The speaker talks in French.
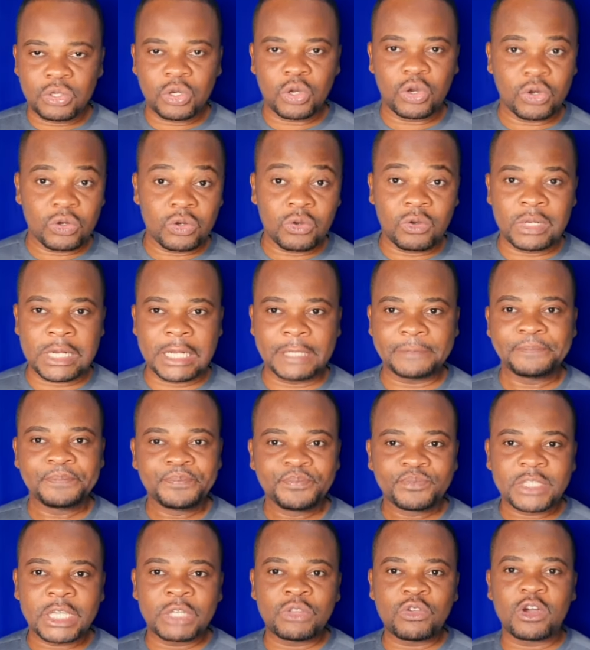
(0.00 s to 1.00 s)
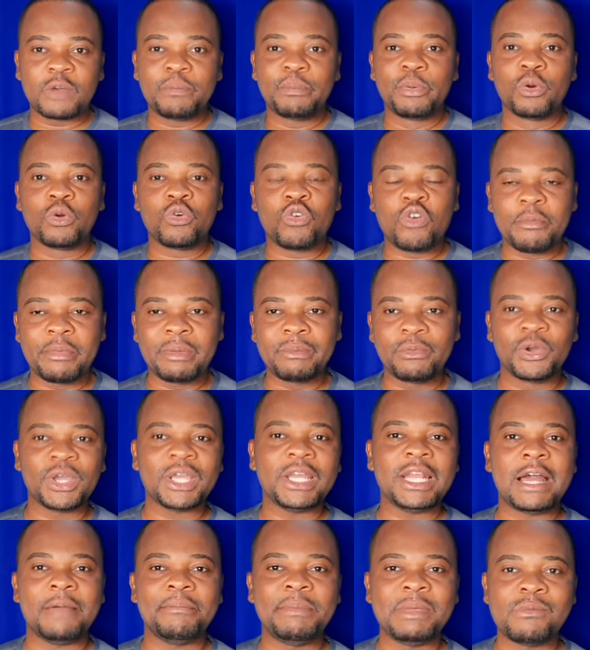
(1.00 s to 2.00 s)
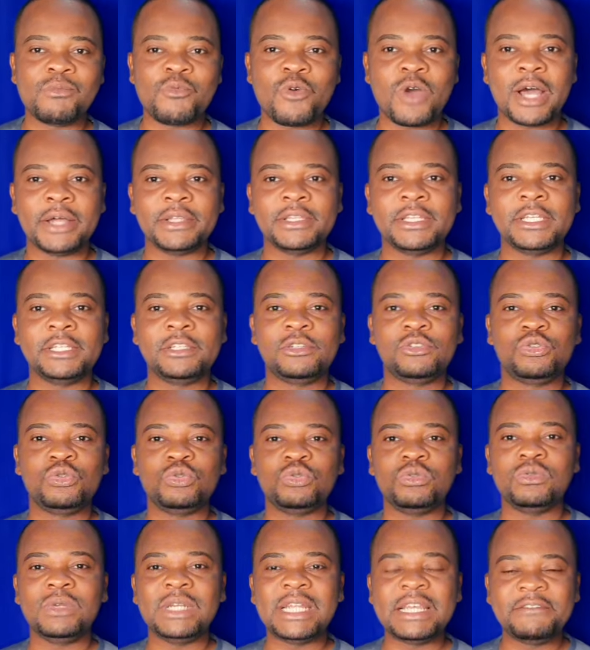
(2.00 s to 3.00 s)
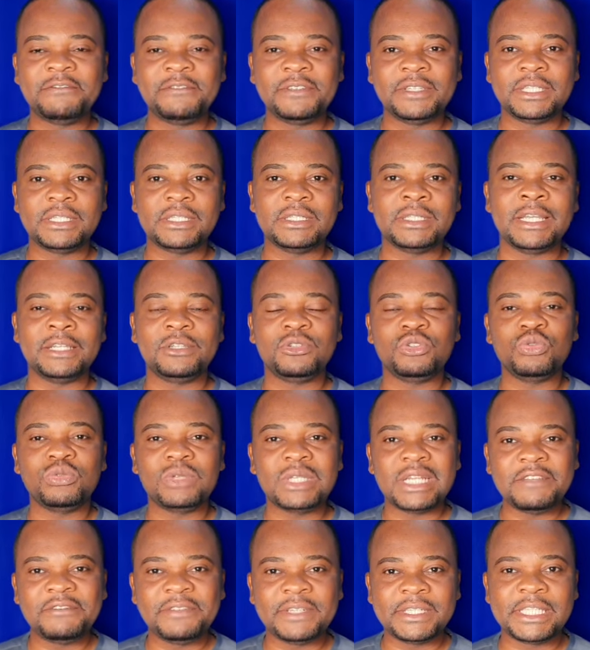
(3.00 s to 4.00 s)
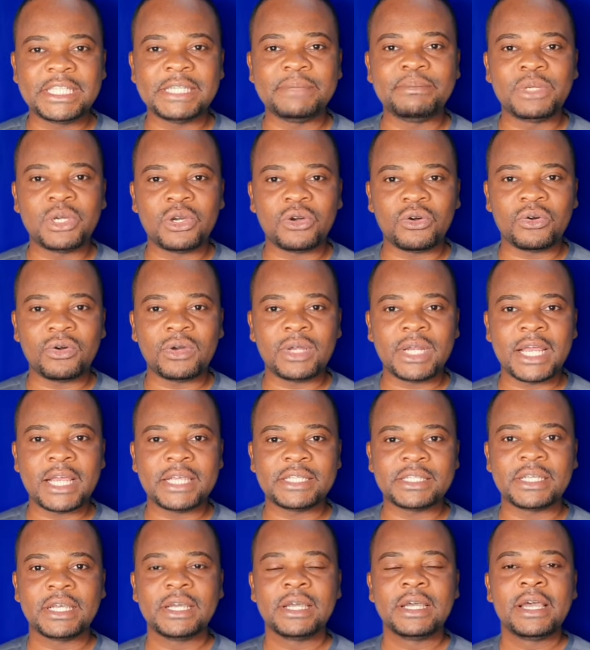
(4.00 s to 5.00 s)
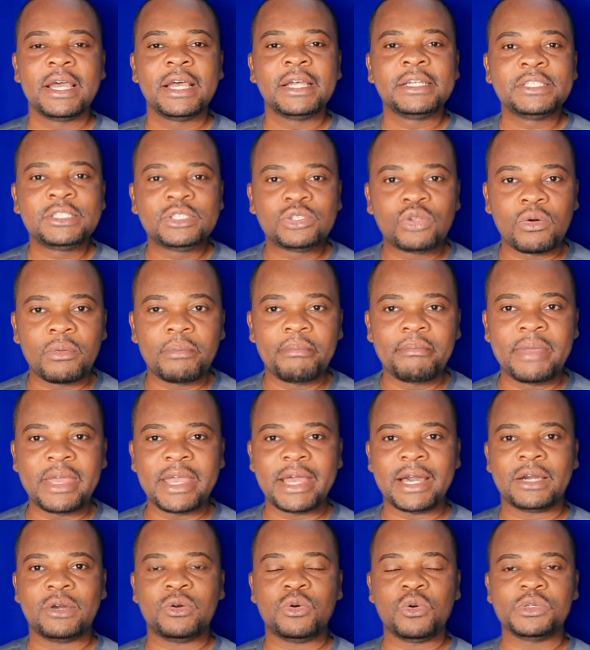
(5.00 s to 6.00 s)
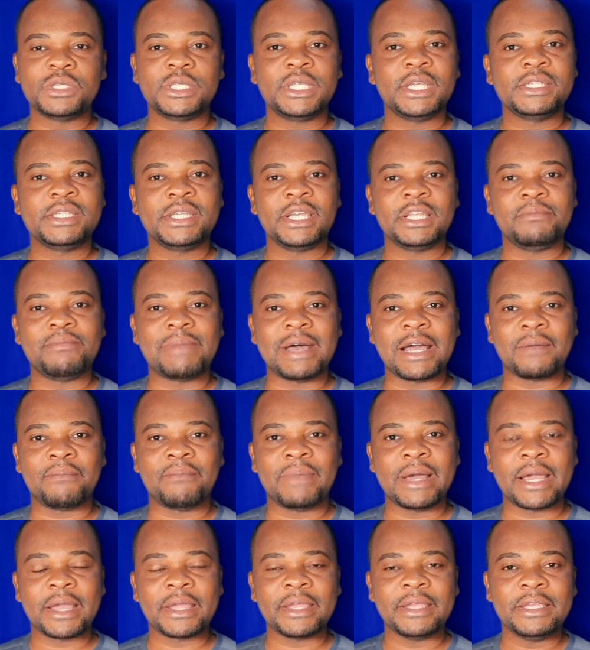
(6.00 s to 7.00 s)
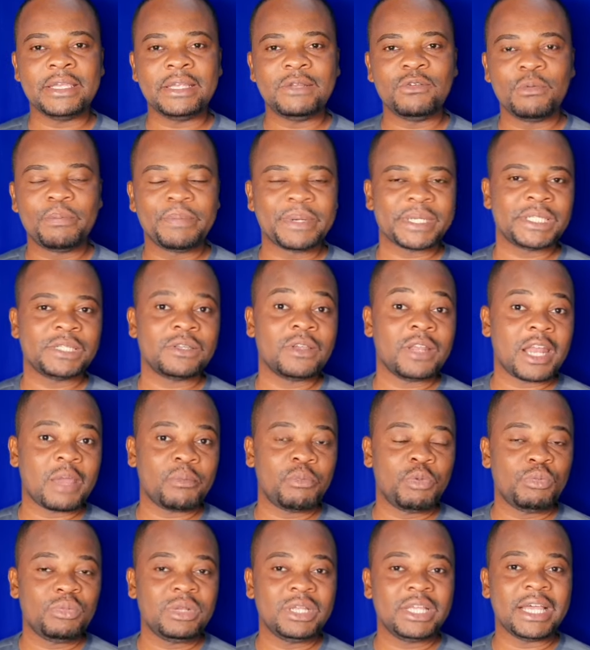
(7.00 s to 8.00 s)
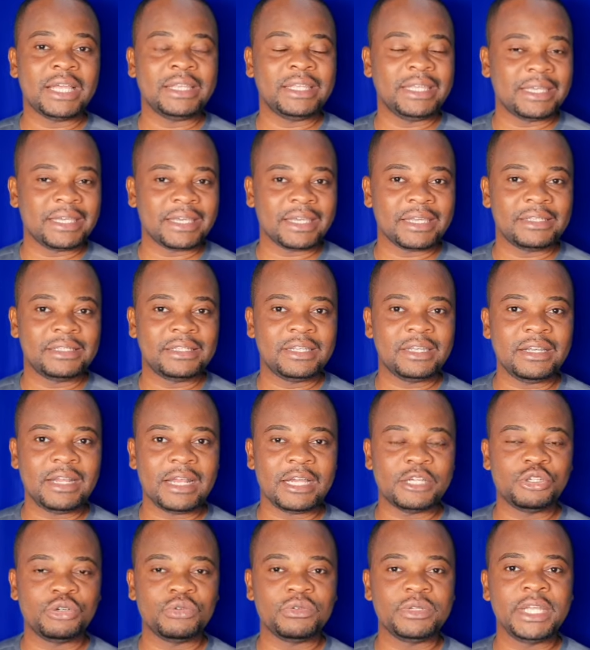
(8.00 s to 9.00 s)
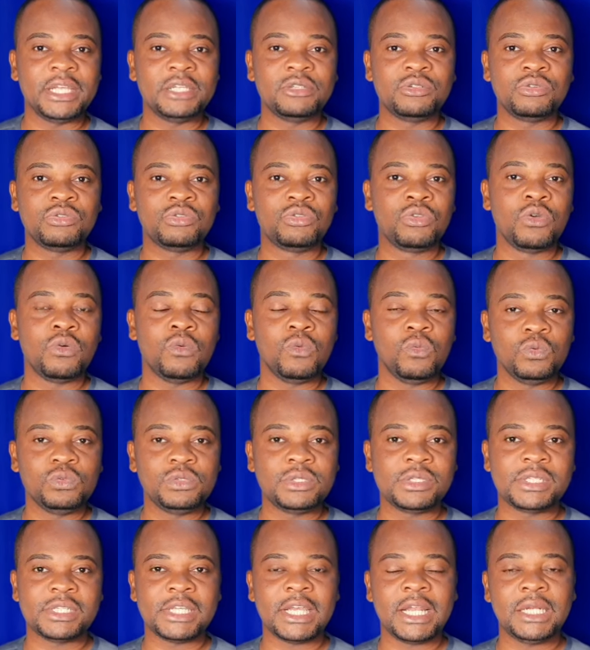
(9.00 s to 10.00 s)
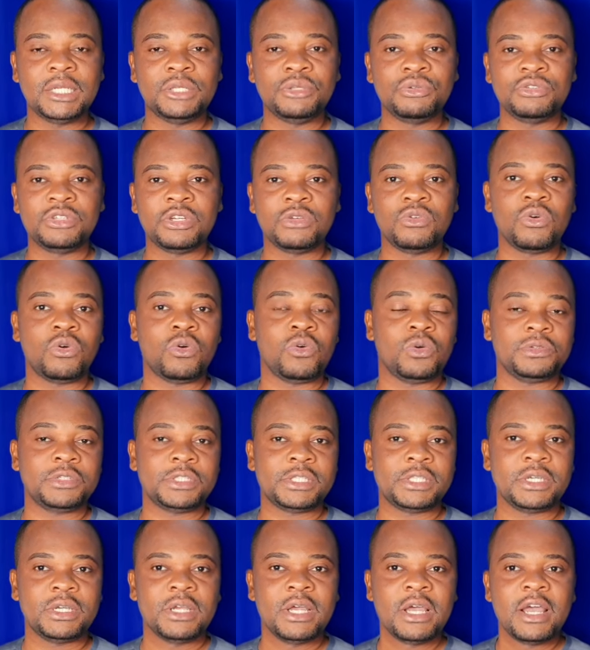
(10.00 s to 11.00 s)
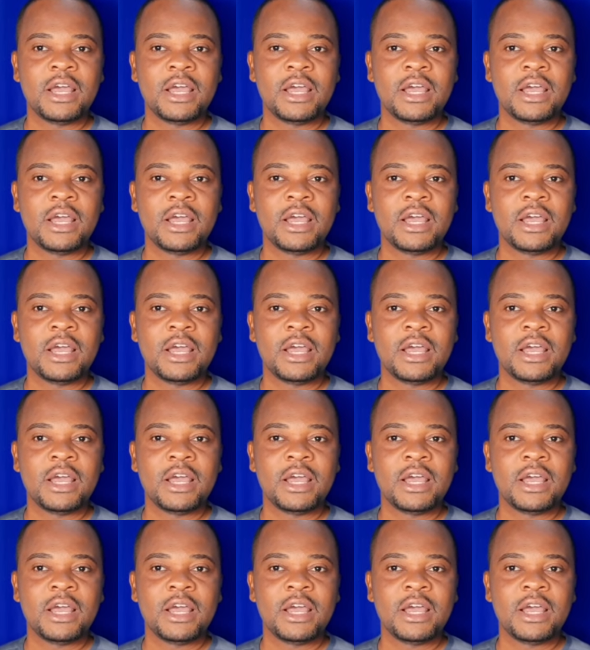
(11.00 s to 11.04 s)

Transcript: congolais. Et donc, pour commémorer la mémoire de, tous de toutes les victimes congolaises tombées à cause de cette barbarie, le président de la République a décrété la journée du 2 août, celle du génocoste,